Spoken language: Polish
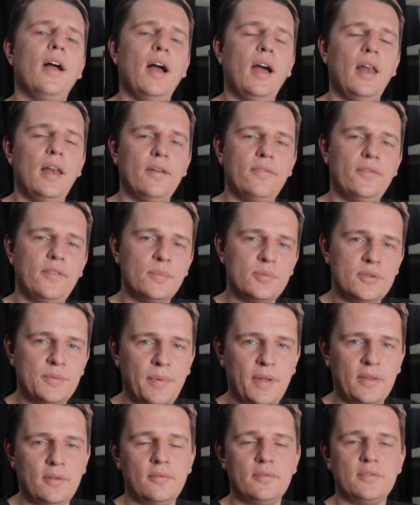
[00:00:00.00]
ale w tym
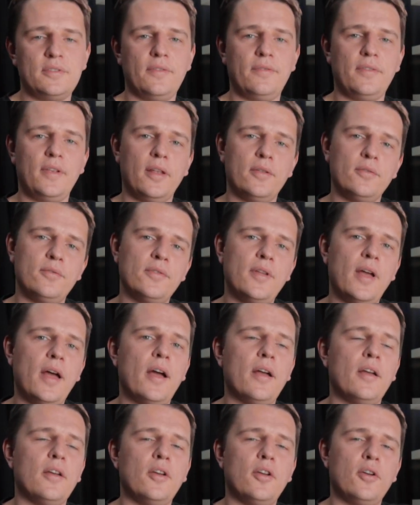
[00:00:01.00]
przypadku ze względu
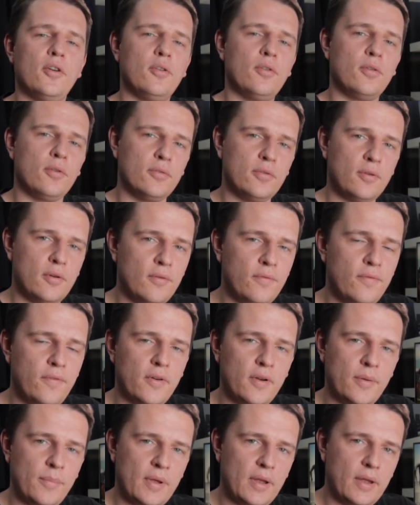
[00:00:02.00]
na krótką
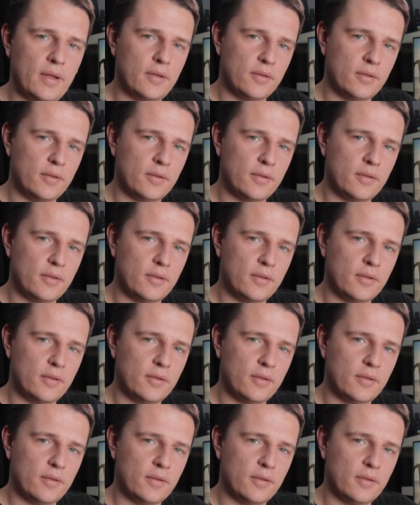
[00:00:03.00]
formę,